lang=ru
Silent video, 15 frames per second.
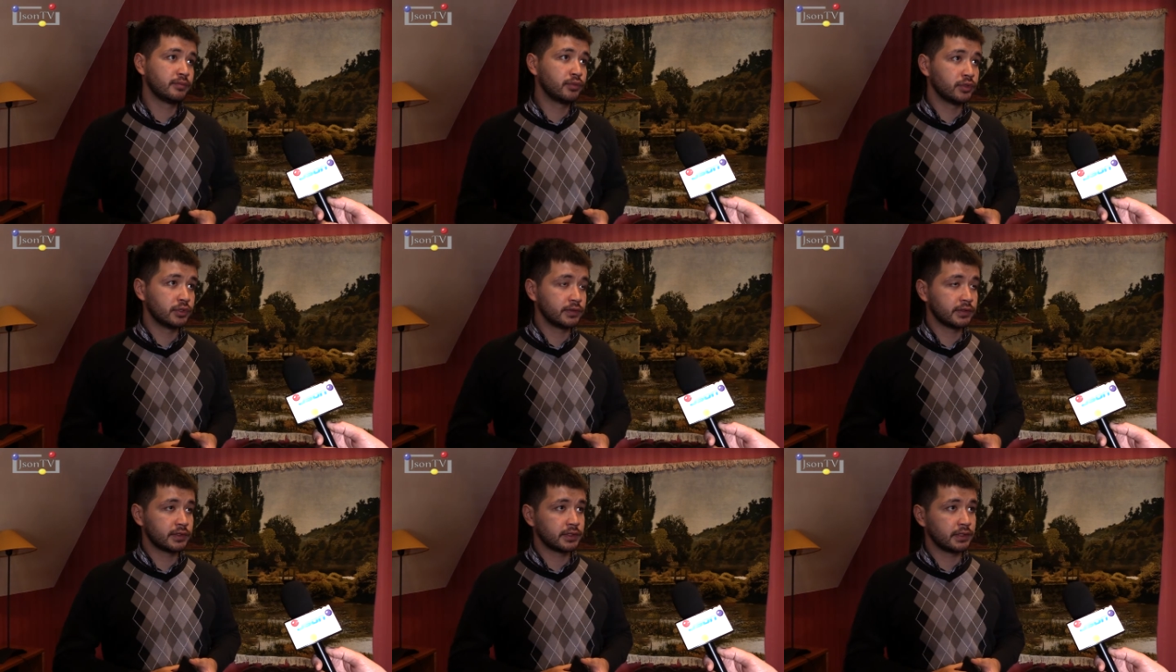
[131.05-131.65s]

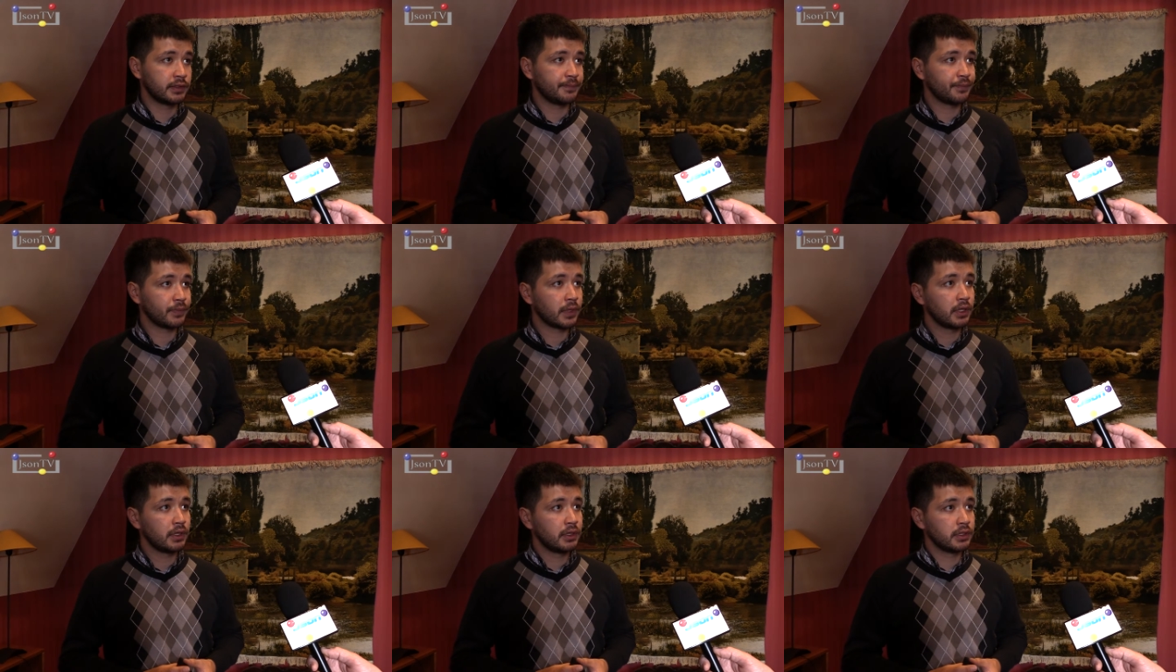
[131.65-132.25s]
пользовался
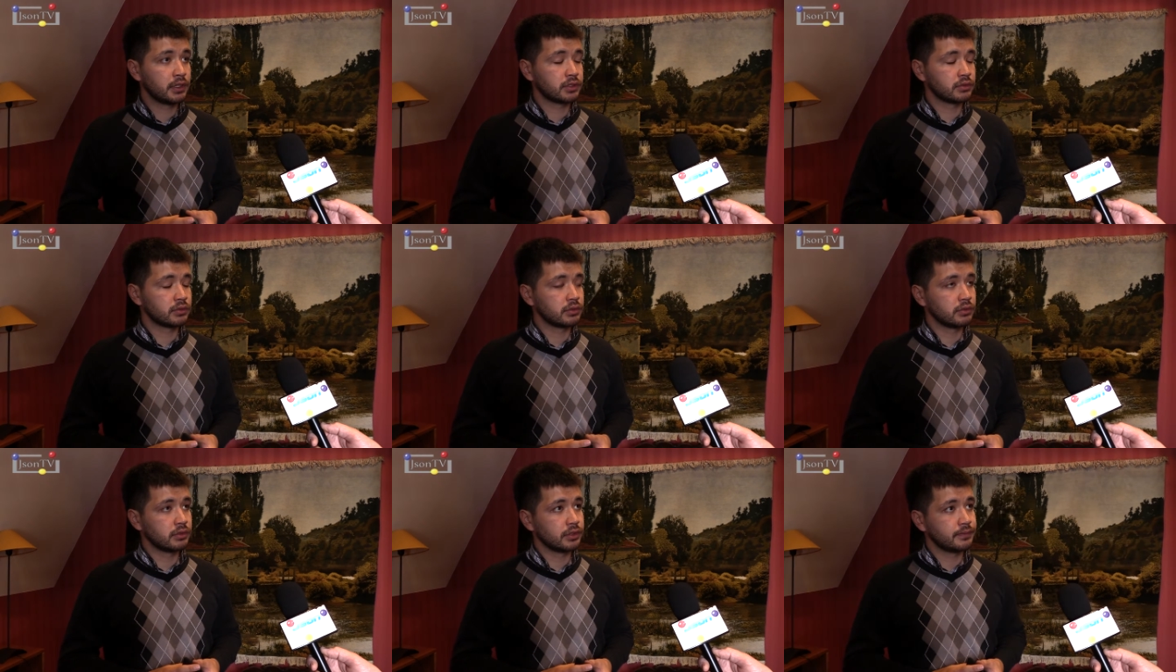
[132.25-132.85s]
нашей услугой.